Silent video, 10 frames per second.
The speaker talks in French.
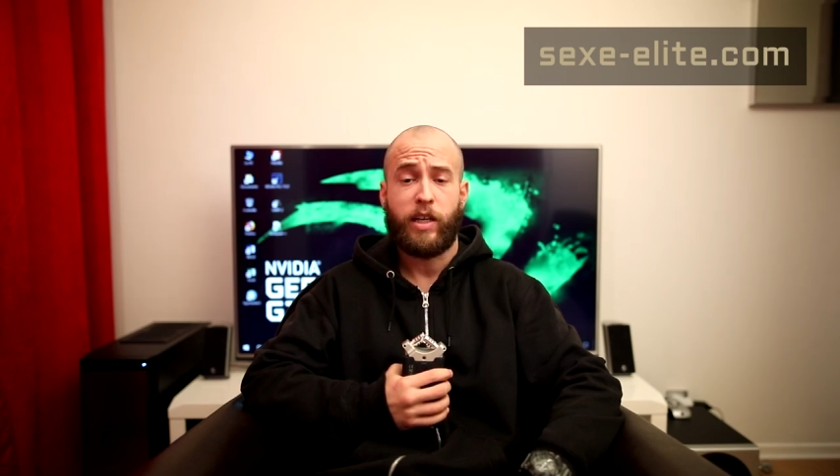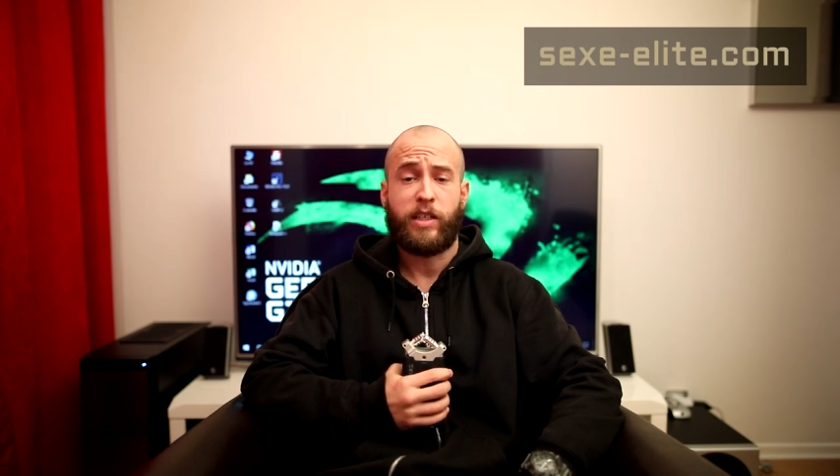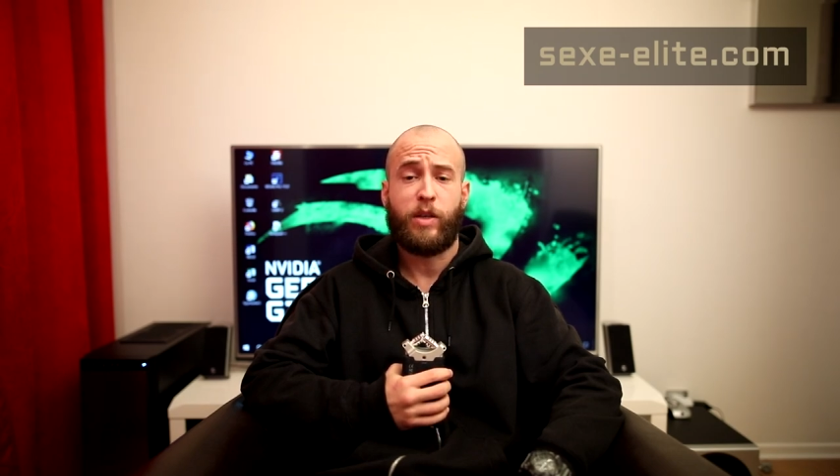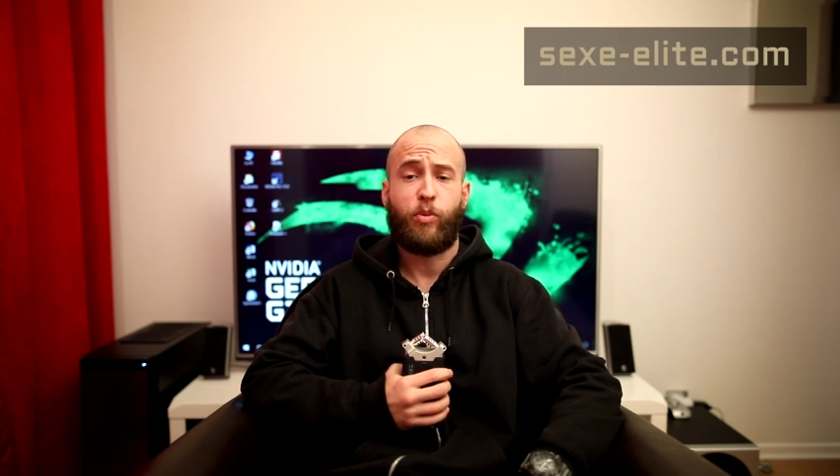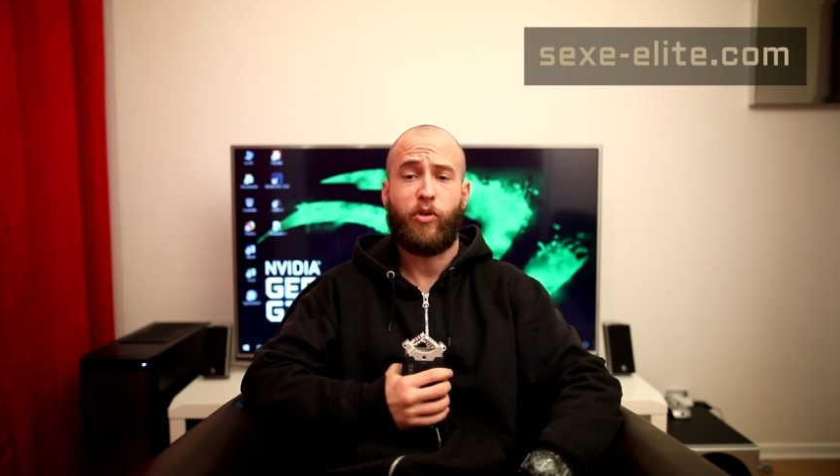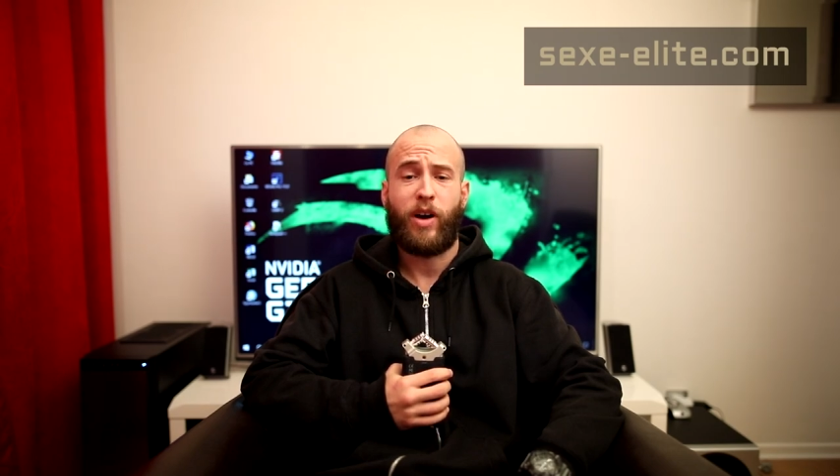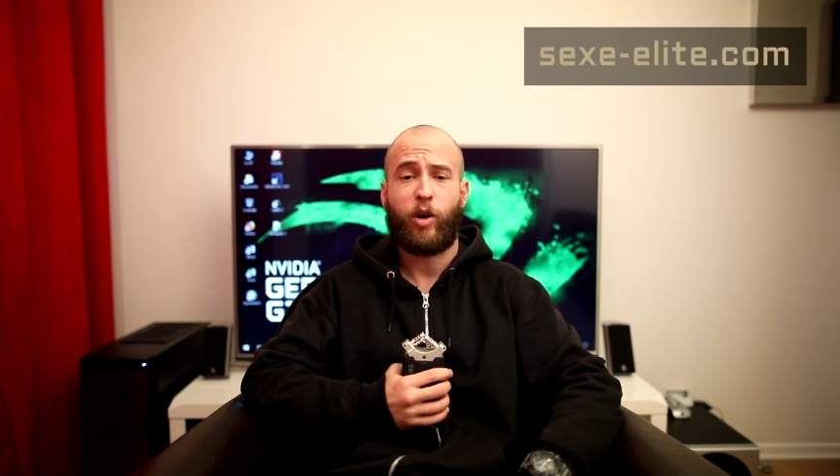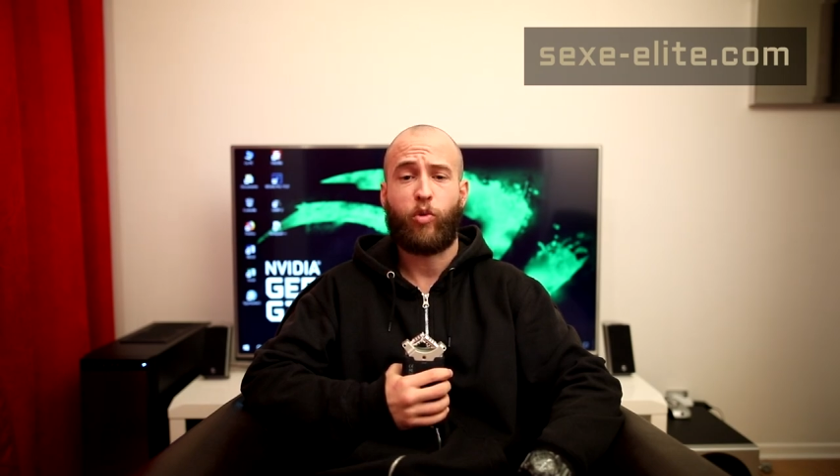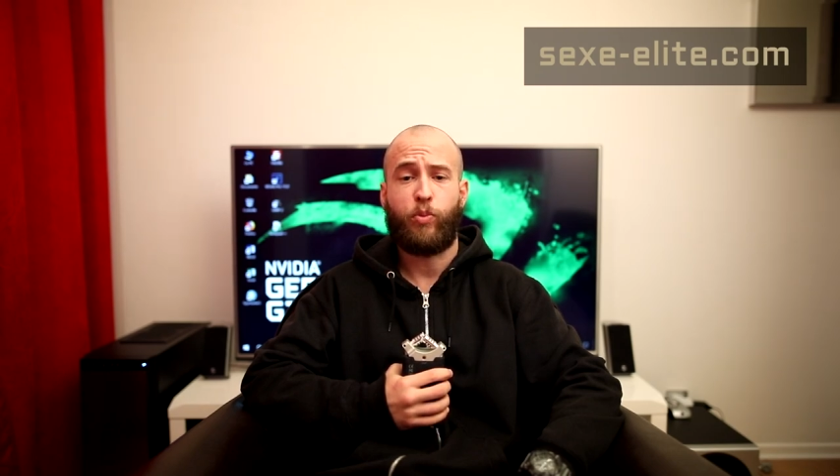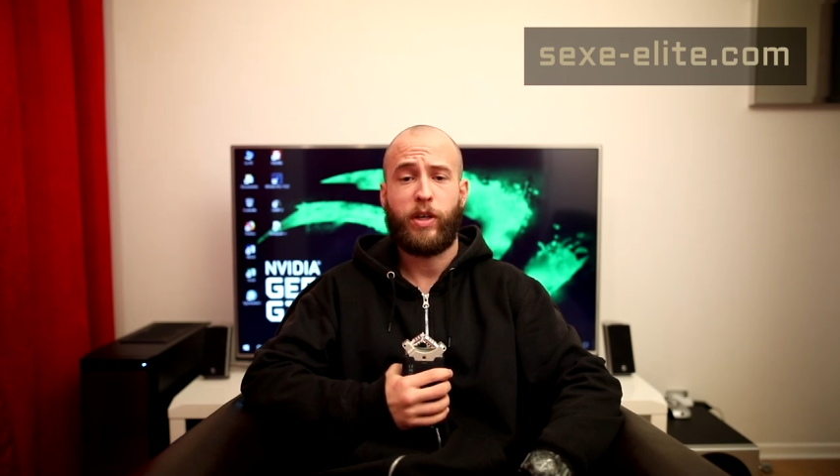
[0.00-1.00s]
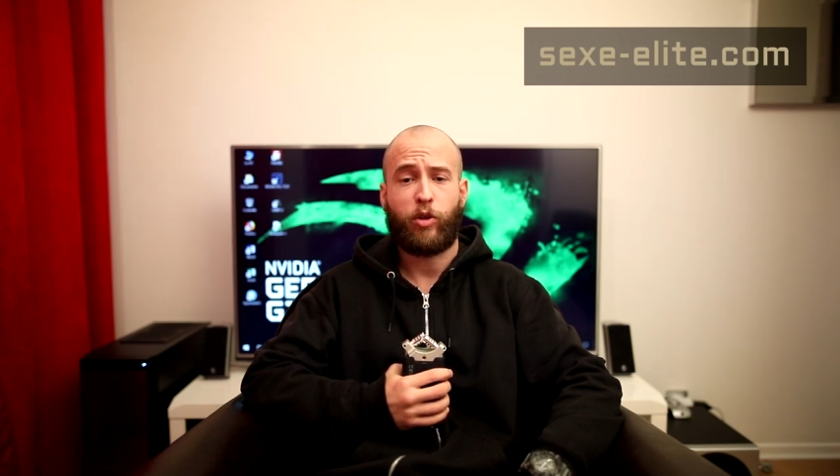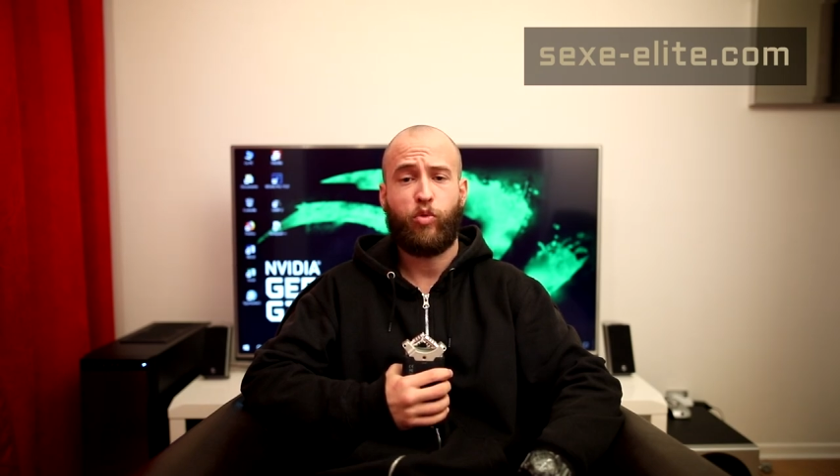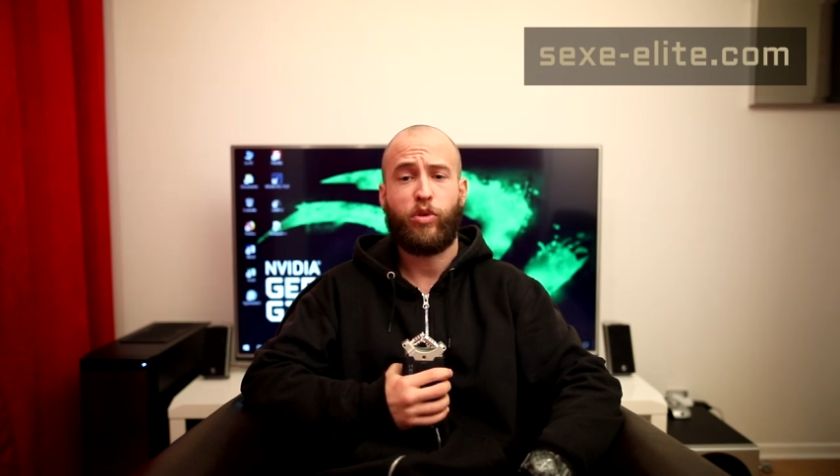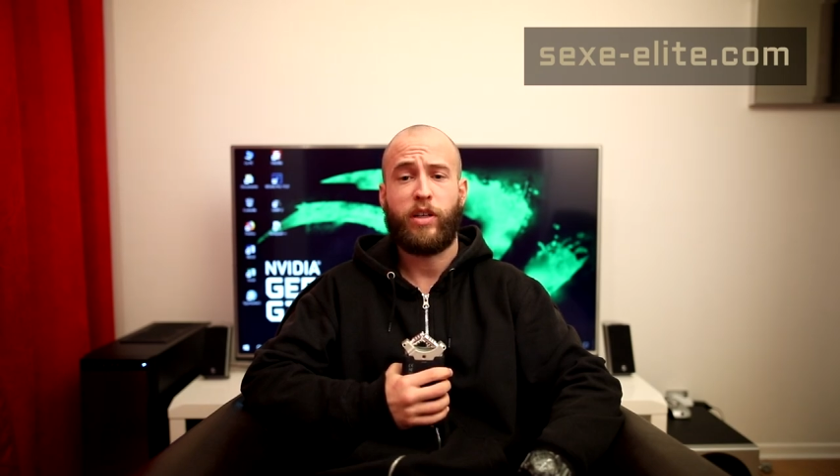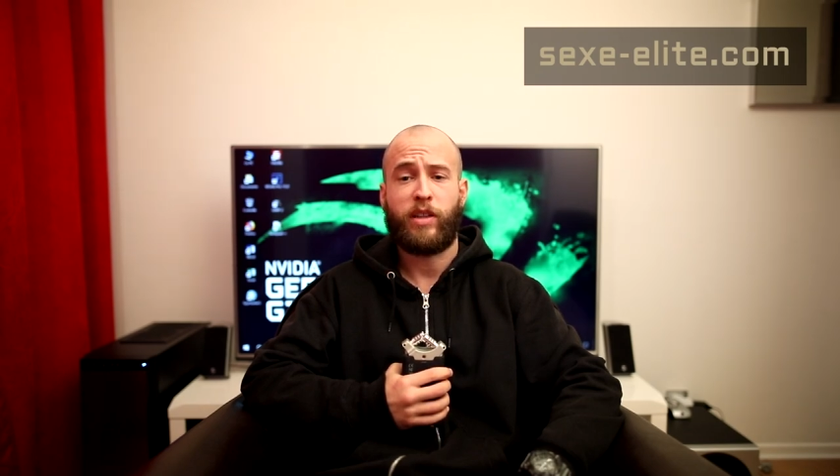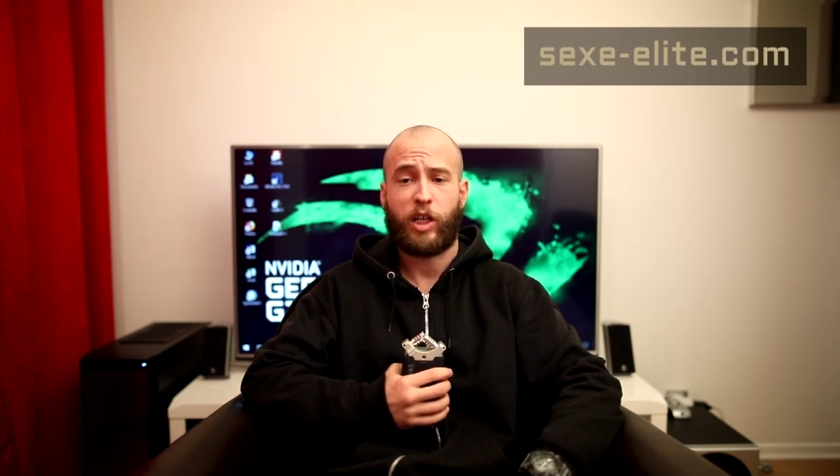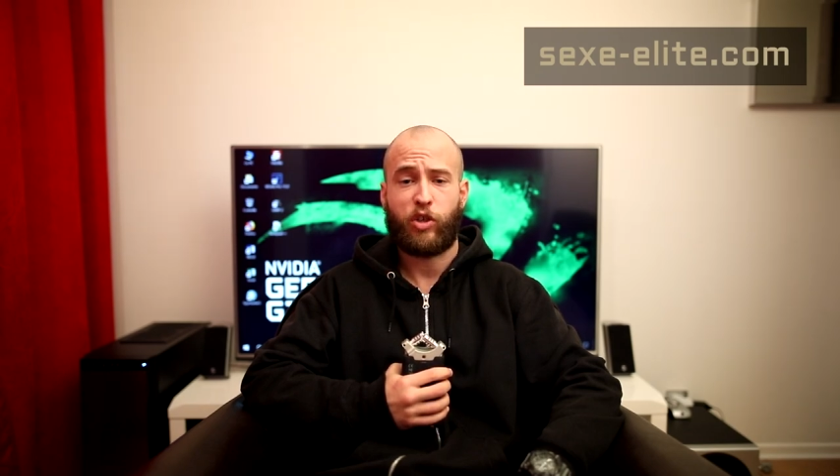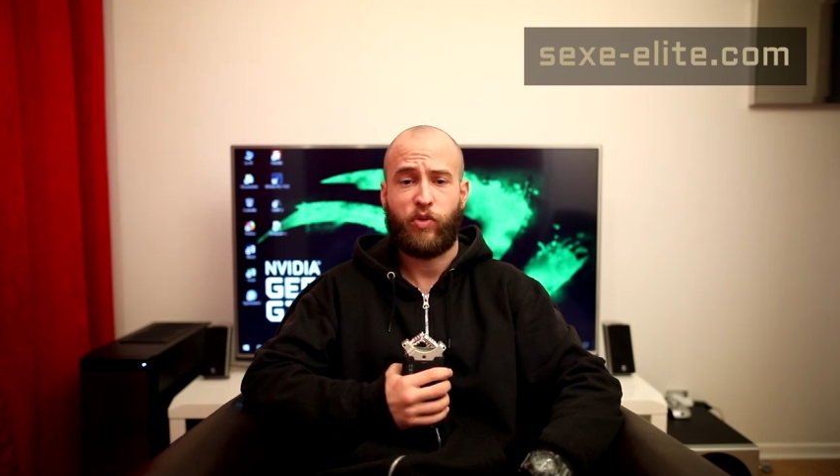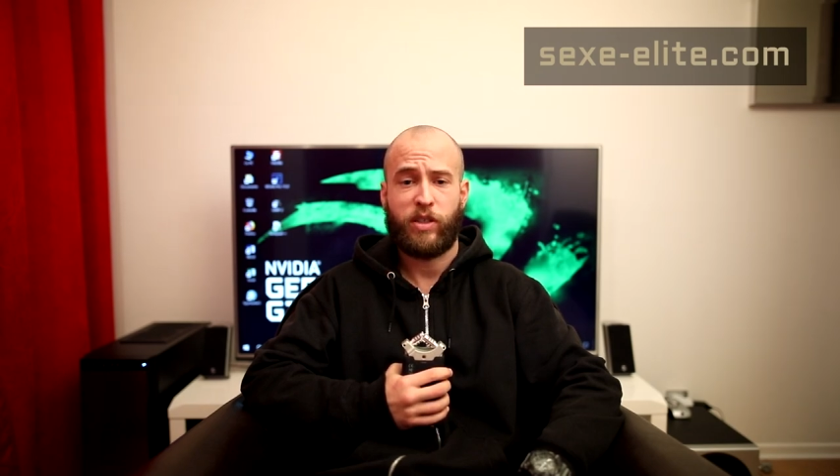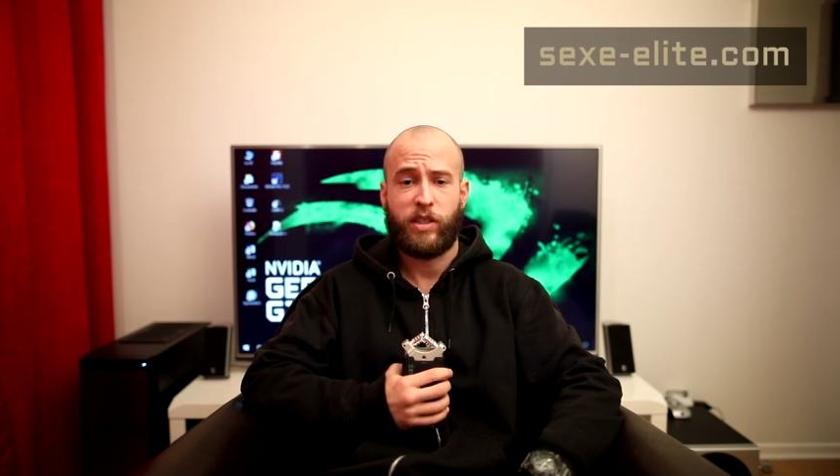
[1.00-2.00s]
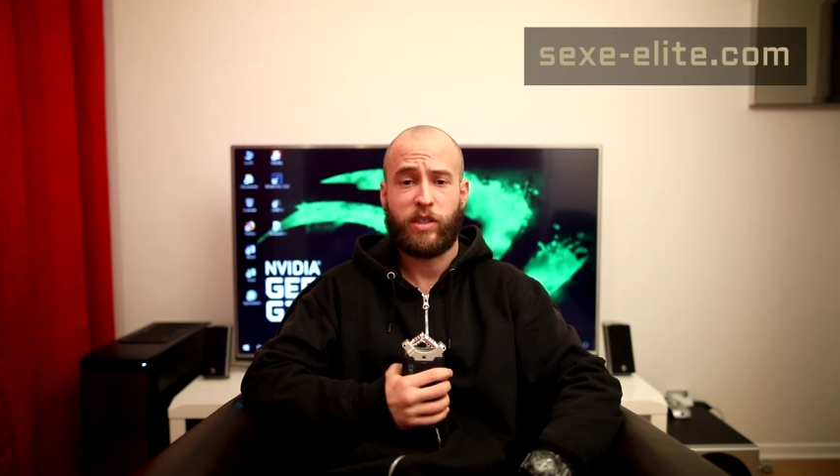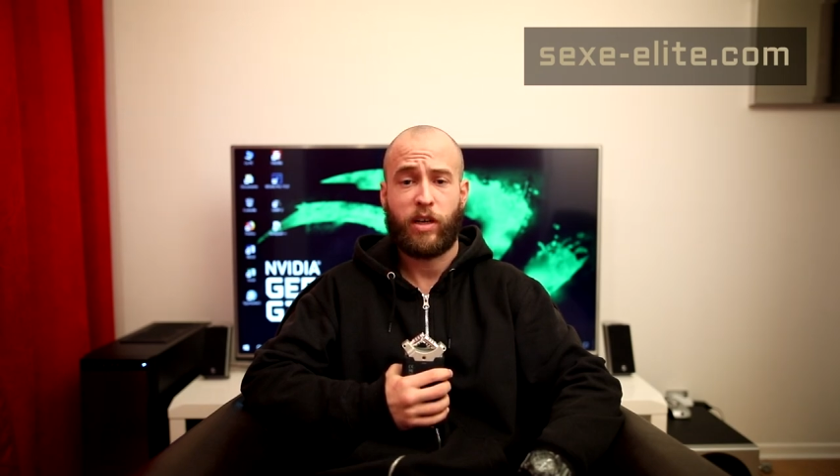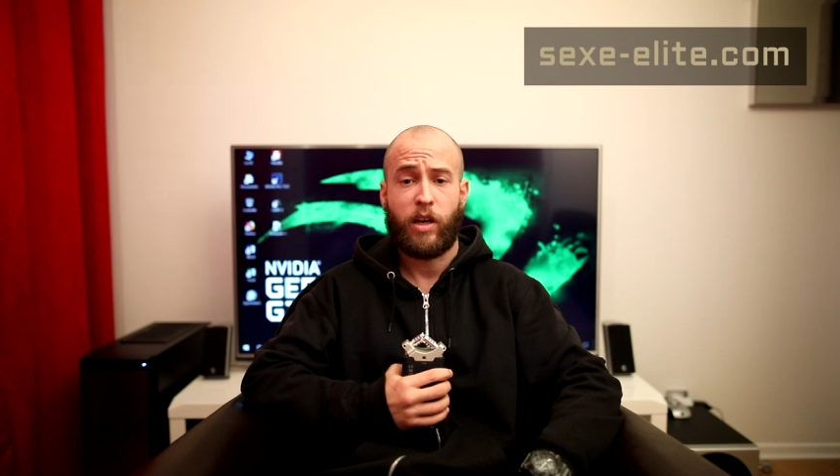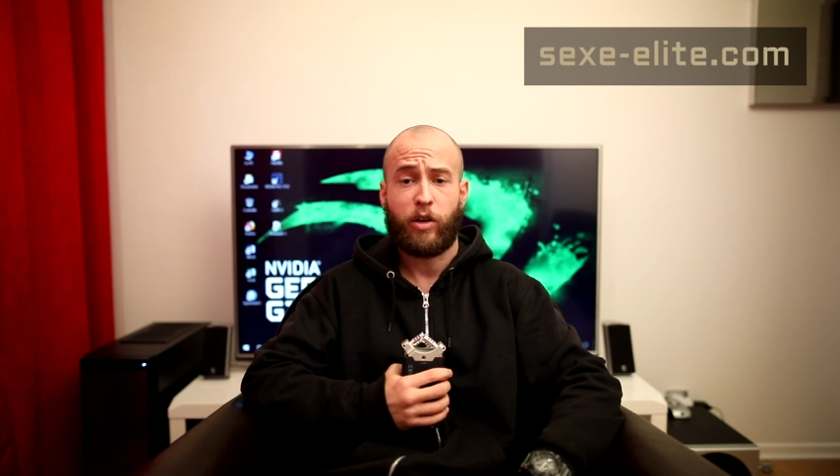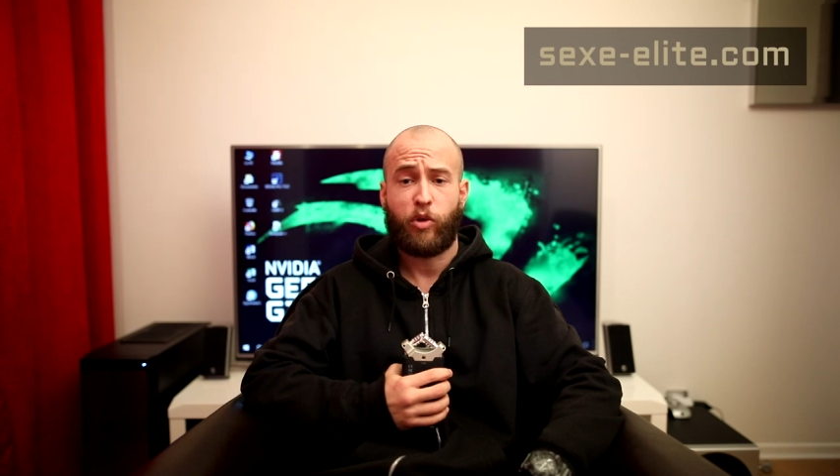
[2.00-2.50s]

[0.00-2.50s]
et qu'ils peuvent accomplir toutes les tâches physiques